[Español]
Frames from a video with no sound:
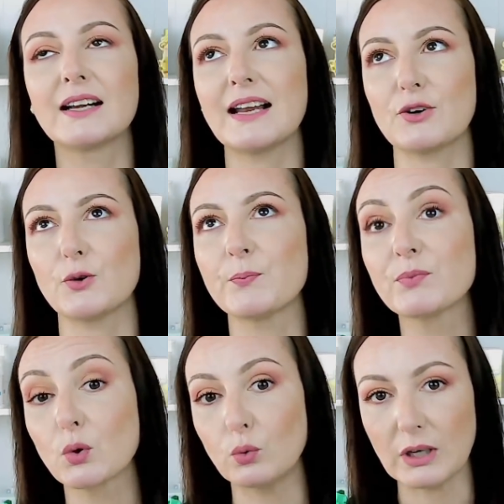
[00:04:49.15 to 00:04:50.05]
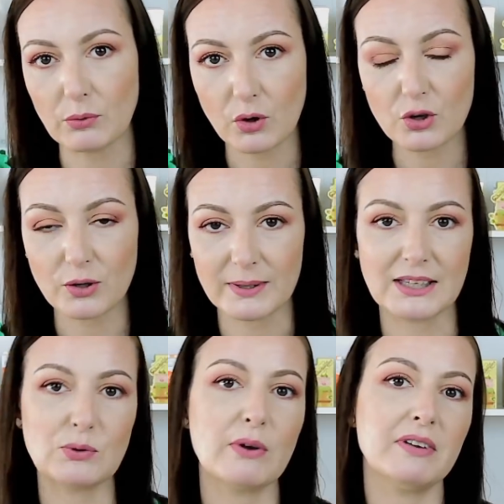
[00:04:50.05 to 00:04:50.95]
Claro,
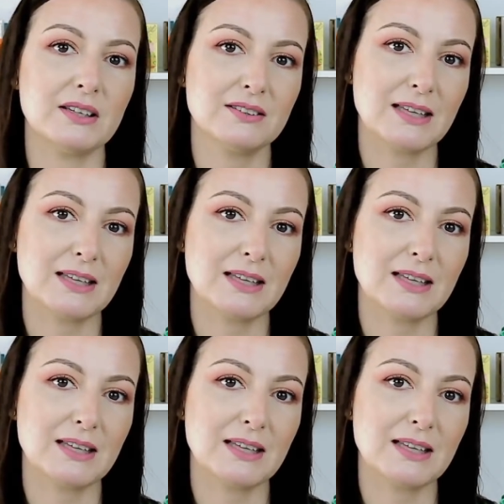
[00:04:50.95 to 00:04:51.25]
1,99€,